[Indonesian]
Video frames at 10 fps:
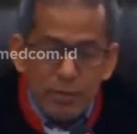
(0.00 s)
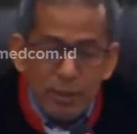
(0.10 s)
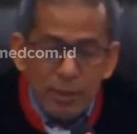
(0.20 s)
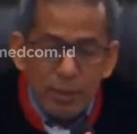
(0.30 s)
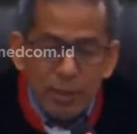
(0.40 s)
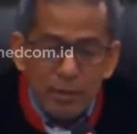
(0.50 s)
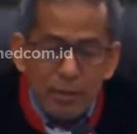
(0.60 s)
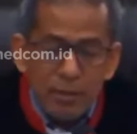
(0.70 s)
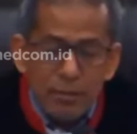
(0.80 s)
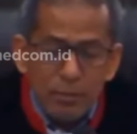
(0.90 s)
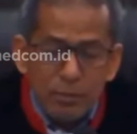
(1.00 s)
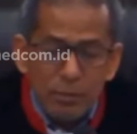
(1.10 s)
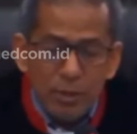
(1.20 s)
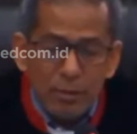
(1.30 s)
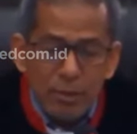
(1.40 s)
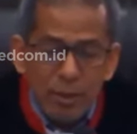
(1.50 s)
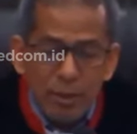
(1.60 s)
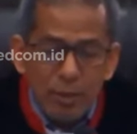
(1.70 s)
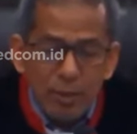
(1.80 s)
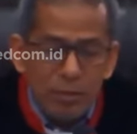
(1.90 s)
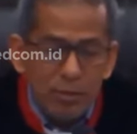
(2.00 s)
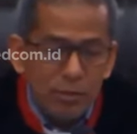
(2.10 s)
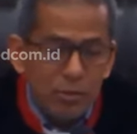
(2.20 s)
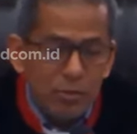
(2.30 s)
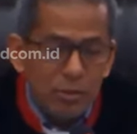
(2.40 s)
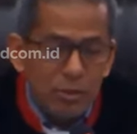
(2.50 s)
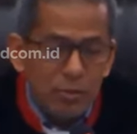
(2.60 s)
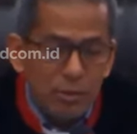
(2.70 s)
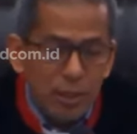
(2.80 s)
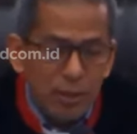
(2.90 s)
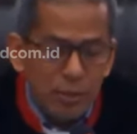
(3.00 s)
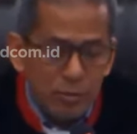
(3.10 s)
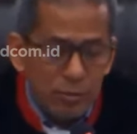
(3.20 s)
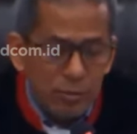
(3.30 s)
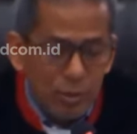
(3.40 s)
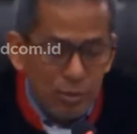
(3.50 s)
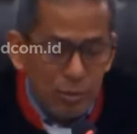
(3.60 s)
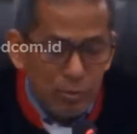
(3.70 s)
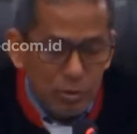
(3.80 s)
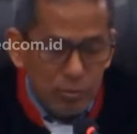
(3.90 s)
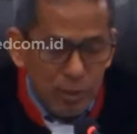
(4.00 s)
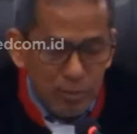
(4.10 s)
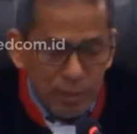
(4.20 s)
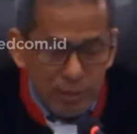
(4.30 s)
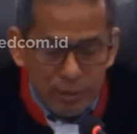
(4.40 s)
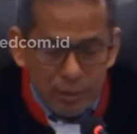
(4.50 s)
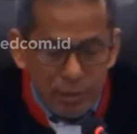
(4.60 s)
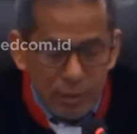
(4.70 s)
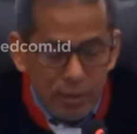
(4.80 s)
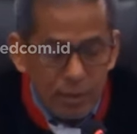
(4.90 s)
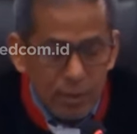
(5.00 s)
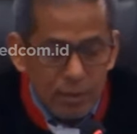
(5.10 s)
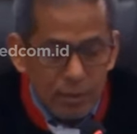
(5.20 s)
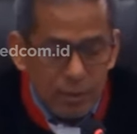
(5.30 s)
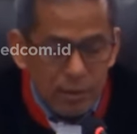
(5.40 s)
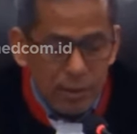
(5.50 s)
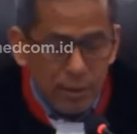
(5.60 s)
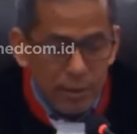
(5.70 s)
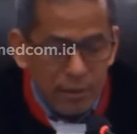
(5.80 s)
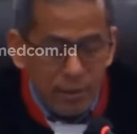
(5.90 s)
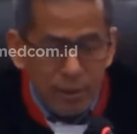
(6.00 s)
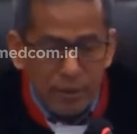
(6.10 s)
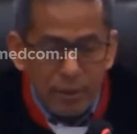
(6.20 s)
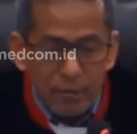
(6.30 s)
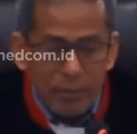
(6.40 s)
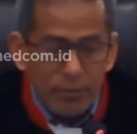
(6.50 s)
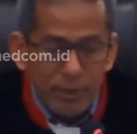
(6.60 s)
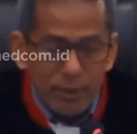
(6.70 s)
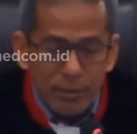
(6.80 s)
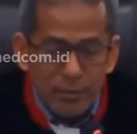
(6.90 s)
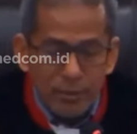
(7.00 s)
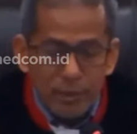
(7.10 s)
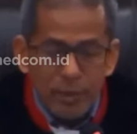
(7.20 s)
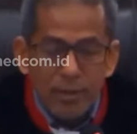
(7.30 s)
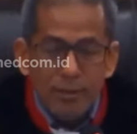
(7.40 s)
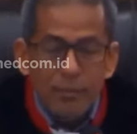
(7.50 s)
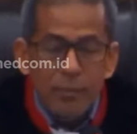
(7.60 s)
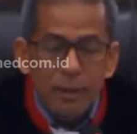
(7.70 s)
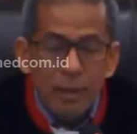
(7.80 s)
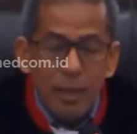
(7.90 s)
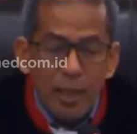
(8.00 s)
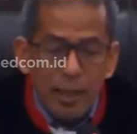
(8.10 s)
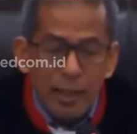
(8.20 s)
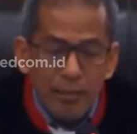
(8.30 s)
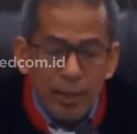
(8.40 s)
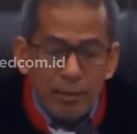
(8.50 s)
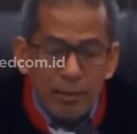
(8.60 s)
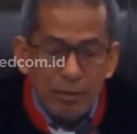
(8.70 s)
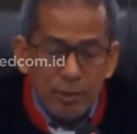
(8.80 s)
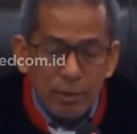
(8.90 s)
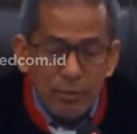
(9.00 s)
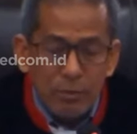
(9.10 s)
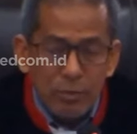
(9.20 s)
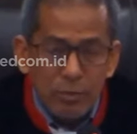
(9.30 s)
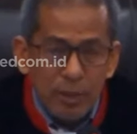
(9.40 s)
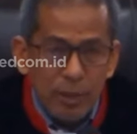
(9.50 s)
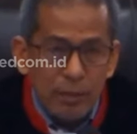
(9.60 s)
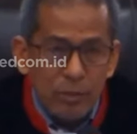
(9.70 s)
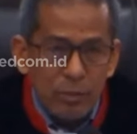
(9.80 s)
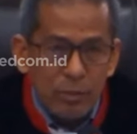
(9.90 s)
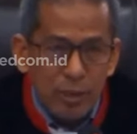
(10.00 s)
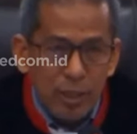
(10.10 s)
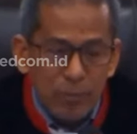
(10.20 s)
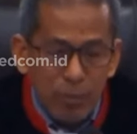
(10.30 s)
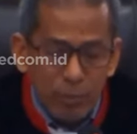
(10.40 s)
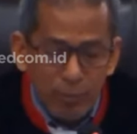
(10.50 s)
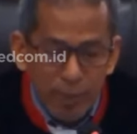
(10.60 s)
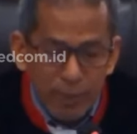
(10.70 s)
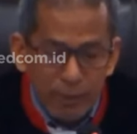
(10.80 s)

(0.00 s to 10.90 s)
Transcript: lihat putusan Mahkamah Konstitusi nomor 1 tahun 2019 tentang sengketa Pilpres itu ya. Halaman 1934.